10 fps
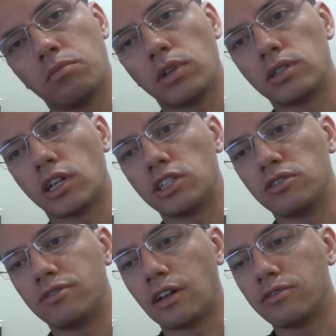Mensagem
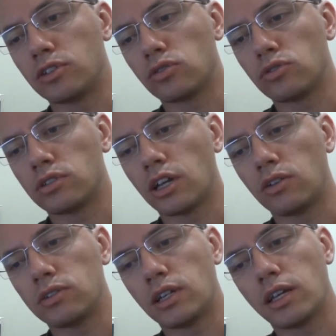do Flávio
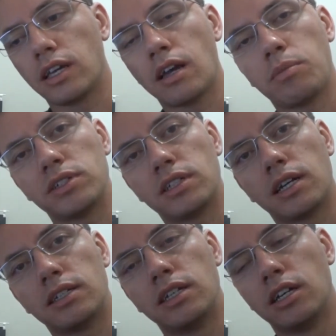Vasconcelos aí,
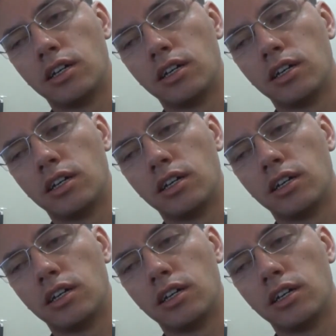rapaziada.